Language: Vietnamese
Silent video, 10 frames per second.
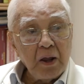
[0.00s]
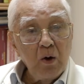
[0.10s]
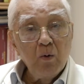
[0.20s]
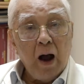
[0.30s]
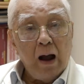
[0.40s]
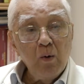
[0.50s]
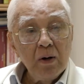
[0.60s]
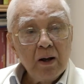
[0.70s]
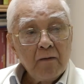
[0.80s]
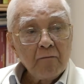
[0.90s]
Đó là bác
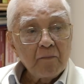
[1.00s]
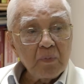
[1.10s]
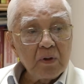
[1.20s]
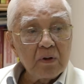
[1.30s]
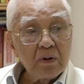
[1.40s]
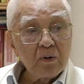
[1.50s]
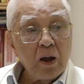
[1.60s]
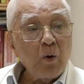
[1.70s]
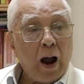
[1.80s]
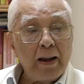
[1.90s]
sĩ Đỗ Hữu Định.